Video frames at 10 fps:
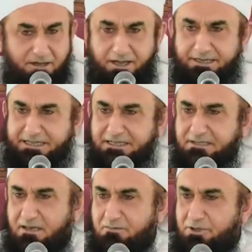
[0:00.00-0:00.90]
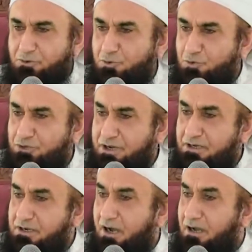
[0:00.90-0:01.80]
गाय के थन में दूध
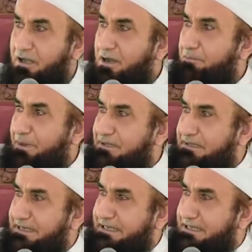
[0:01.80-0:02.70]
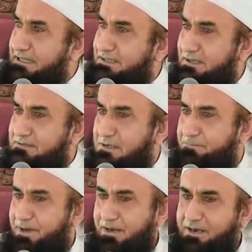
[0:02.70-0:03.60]
रखा पत्ते के अंदर से
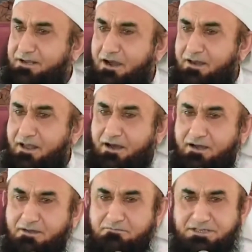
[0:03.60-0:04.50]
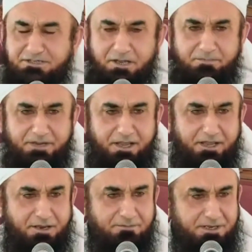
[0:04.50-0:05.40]
फल निकाला मीठा भी
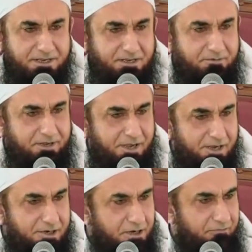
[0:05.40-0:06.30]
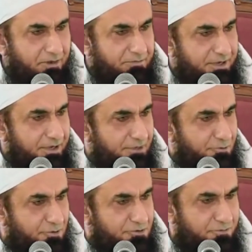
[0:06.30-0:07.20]
है नमकीन भी है कड़वा भी है
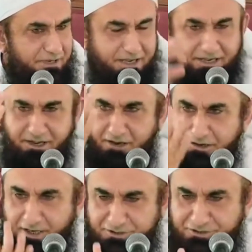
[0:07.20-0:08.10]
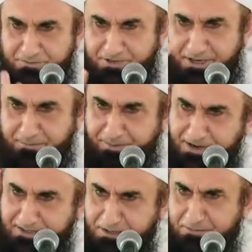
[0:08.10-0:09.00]
तुर्श भी है काशे भी हैं
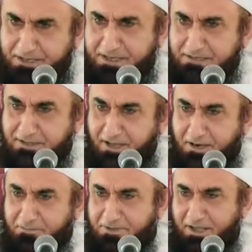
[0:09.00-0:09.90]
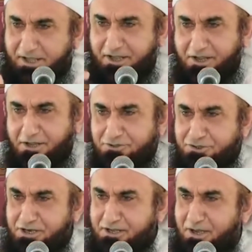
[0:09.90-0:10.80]
फांके भी हैं दाना भी है
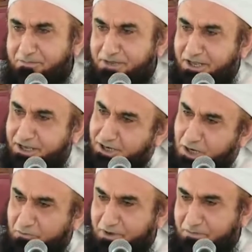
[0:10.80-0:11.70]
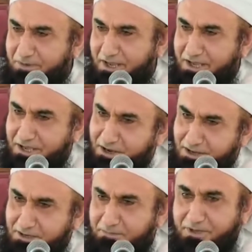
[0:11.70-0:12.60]
छिलका भी है कवर भी है
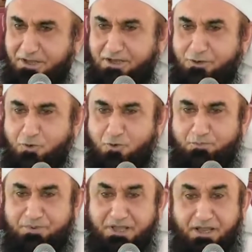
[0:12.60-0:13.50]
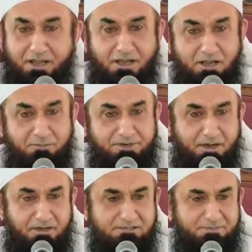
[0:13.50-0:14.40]
रंग भी है रूप भी है
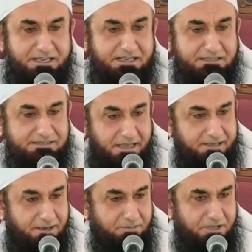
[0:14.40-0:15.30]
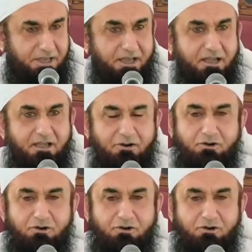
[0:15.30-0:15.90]
मिठास भी है जायका भी है